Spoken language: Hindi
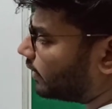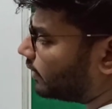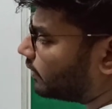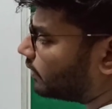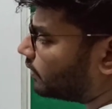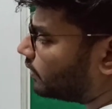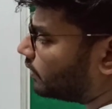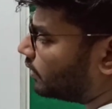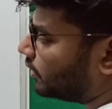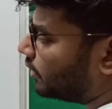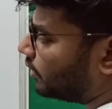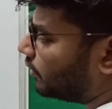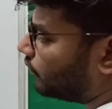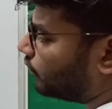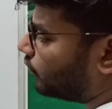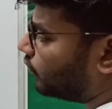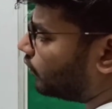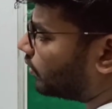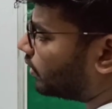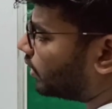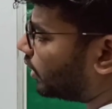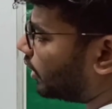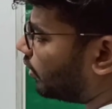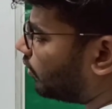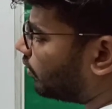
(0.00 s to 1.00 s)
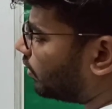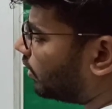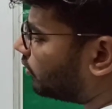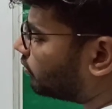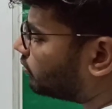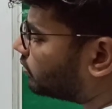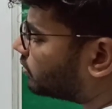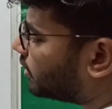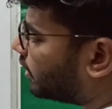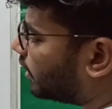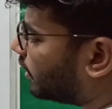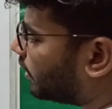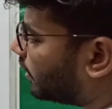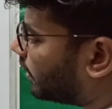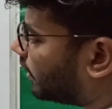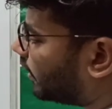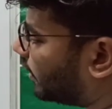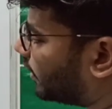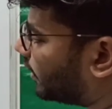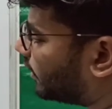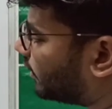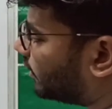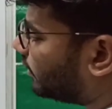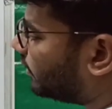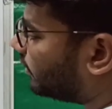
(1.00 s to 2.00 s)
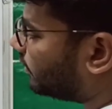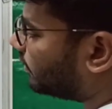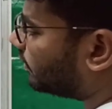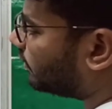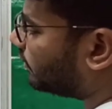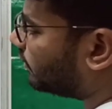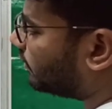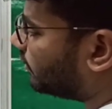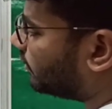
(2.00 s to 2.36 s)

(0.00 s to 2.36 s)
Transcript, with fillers: आर वो क्या होगा उसका कर्ल